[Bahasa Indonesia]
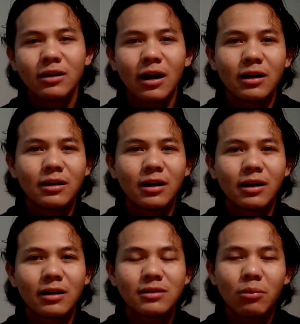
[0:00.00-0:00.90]

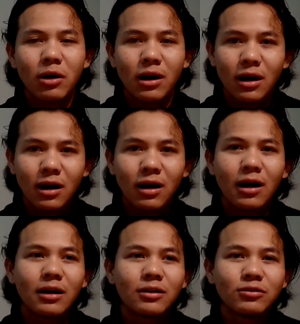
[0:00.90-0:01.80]
ada rasa marah,
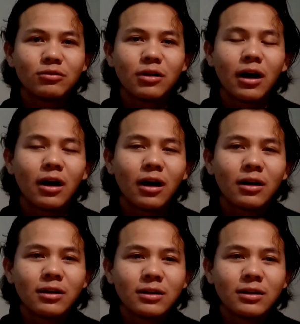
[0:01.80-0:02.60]
ada juga